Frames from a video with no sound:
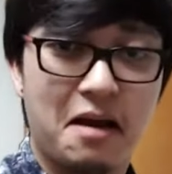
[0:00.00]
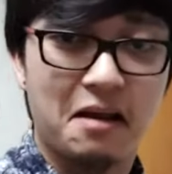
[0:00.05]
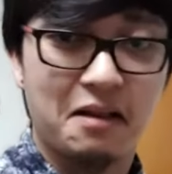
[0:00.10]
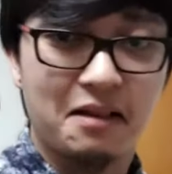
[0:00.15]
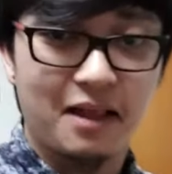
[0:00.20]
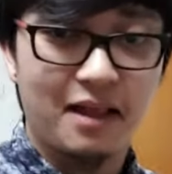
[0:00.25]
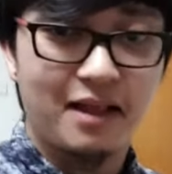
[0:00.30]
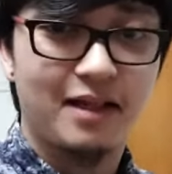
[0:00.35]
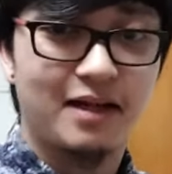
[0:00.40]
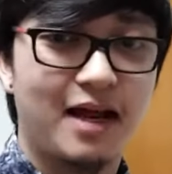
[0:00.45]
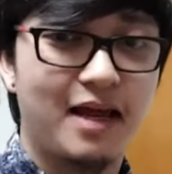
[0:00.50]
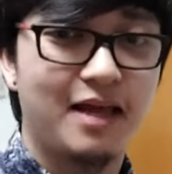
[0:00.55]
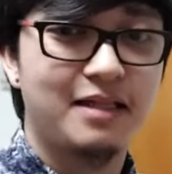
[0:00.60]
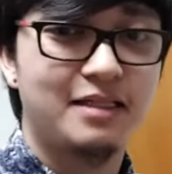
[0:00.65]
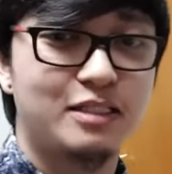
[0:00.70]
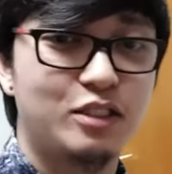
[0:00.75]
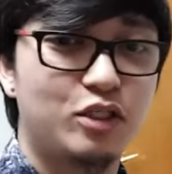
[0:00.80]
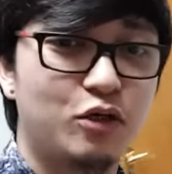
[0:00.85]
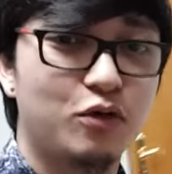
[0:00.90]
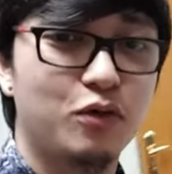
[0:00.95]
natin, right?
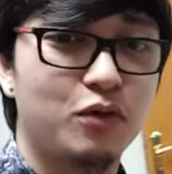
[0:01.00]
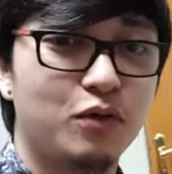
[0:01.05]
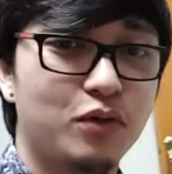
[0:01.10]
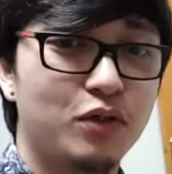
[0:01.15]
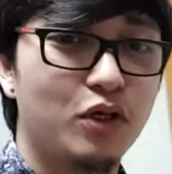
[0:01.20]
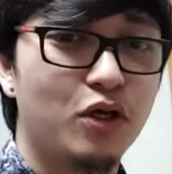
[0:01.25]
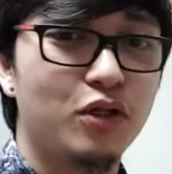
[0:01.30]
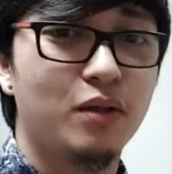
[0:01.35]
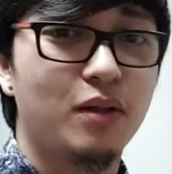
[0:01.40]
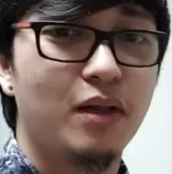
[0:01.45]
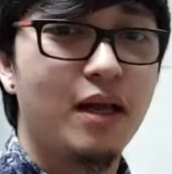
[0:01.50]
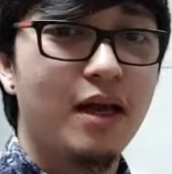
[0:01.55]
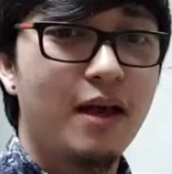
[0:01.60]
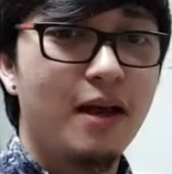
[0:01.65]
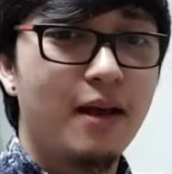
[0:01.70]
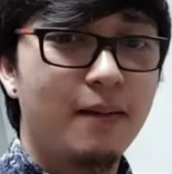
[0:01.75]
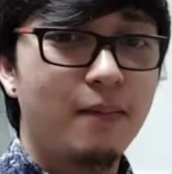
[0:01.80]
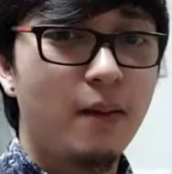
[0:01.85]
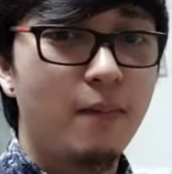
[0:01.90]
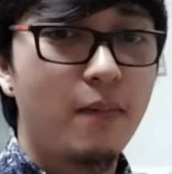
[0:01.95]
So yun,
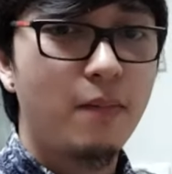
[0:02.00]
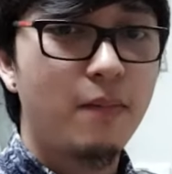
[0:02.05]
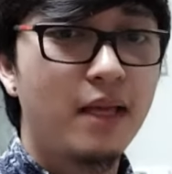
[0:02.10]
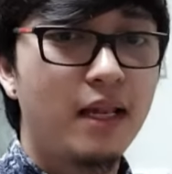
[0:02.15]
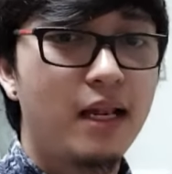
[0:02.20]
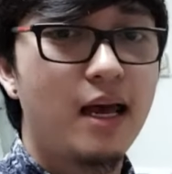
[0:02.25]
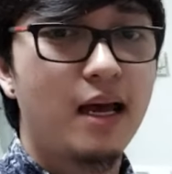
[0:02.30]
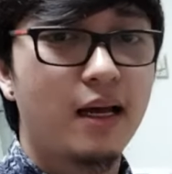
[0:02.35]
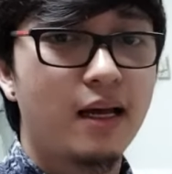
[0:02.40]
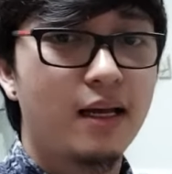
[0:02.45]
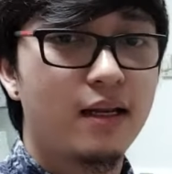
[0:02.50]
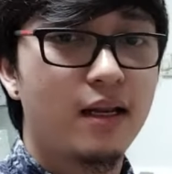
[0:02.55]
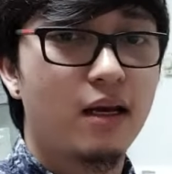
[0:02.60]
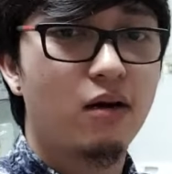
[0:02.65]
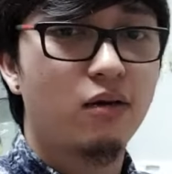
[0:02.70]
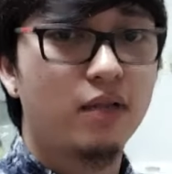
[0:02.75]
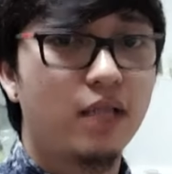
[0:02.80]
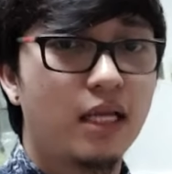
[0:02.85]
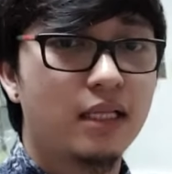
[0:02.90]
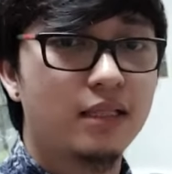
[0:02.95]
mamimili again
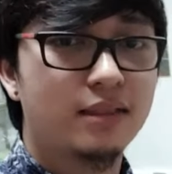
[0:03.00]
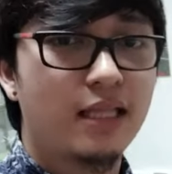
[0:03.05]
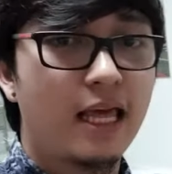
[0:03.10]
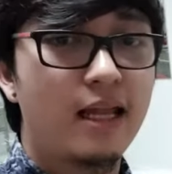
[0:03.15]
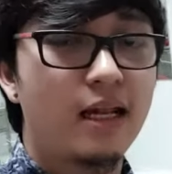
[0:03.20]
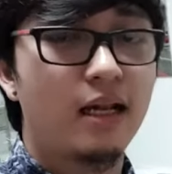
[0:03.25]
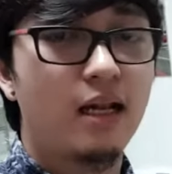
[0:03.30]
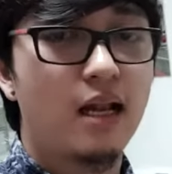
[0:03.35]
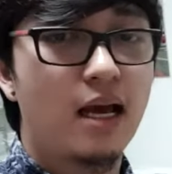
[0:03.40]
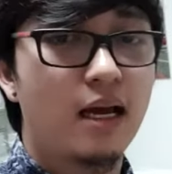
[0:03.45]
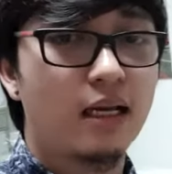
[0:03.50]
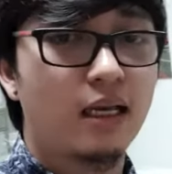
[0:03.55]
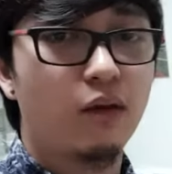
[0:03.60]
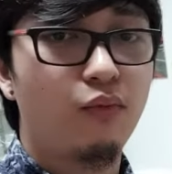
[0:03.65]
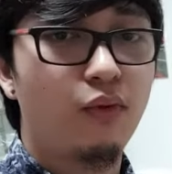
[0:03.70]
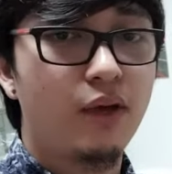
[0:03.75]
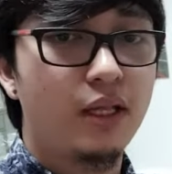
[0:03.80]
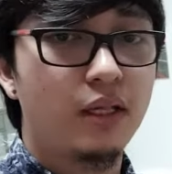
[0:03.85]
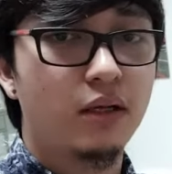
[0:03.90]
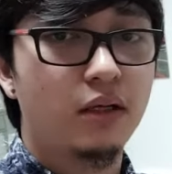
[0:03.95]
ako ng 10
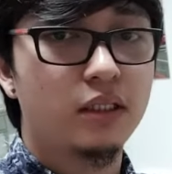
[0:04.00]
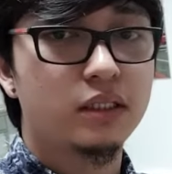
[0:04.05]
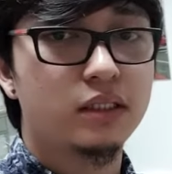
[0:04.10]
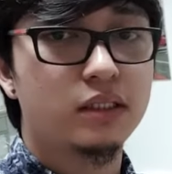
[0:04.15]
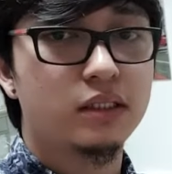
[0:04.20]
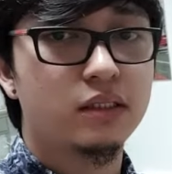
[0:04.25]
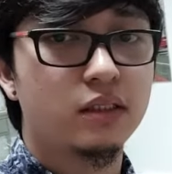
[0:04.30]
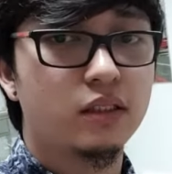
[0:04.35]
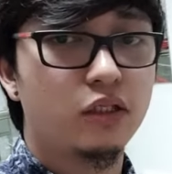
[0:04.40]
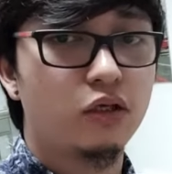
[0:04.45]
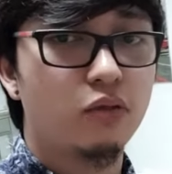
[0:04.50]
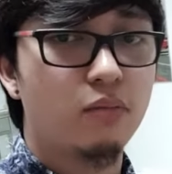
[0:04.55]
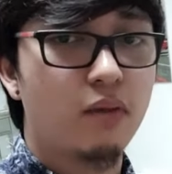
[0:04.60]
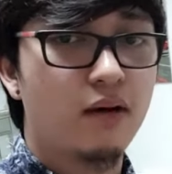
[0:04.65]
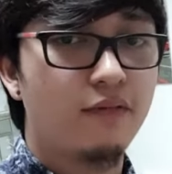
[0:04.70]
lucky winners. Yung